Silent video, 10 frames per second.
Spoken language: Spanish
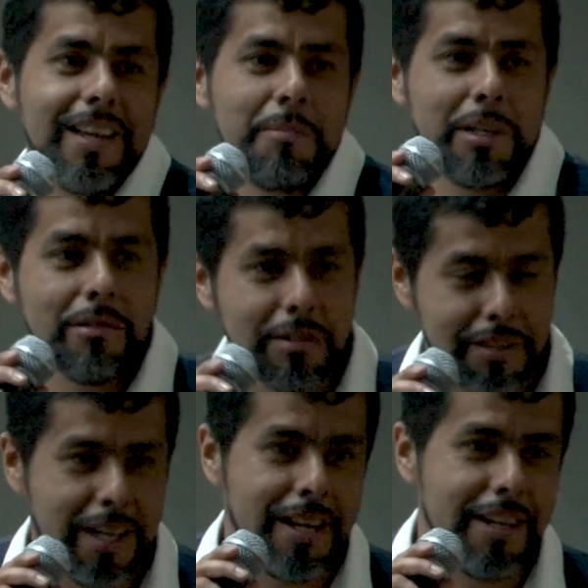al menos
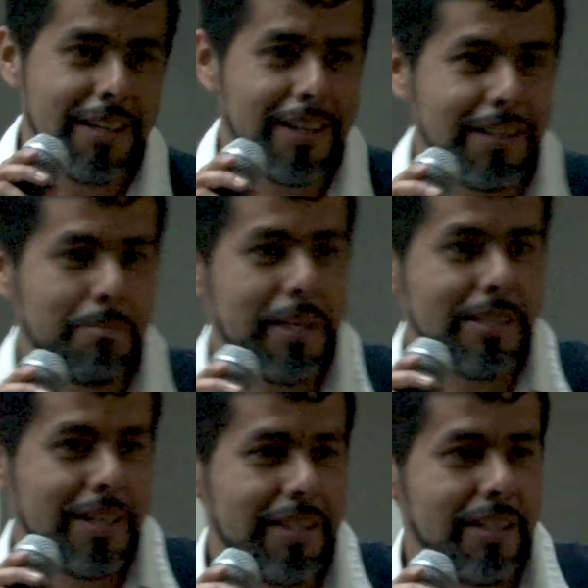de
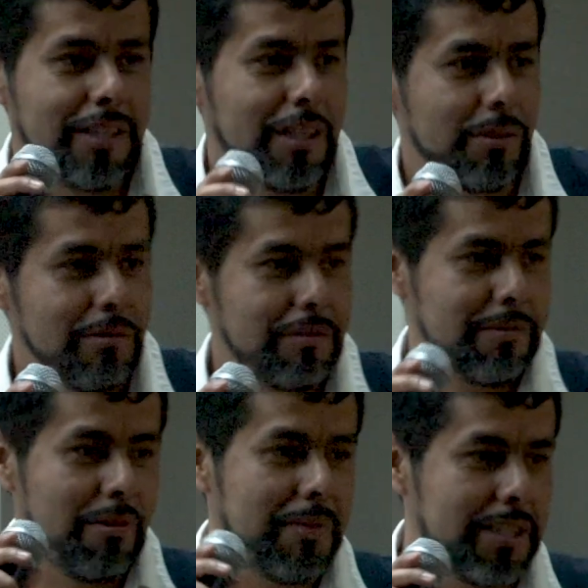especies de insectos
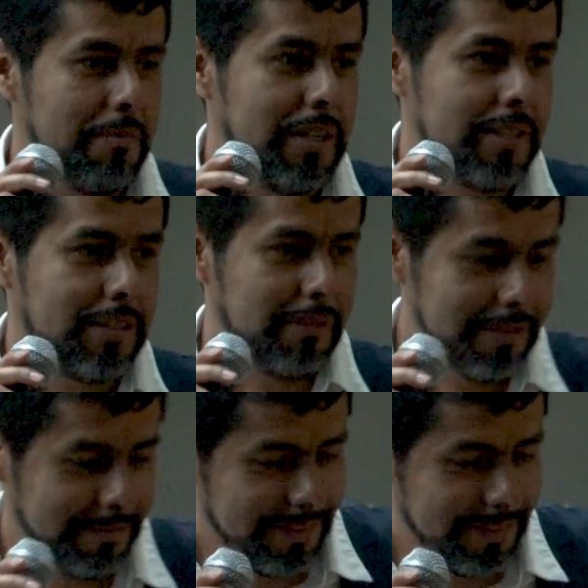comestibles. ¿no?